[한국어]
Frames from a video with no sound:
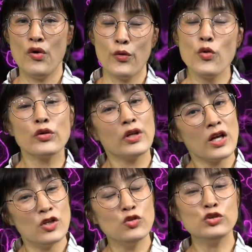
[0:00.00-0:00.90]

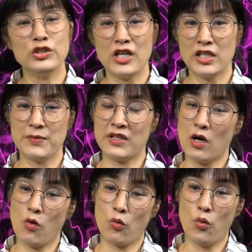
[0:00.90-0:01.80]
코로나19 이야기만
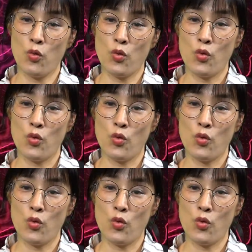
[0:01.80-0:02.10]
나오고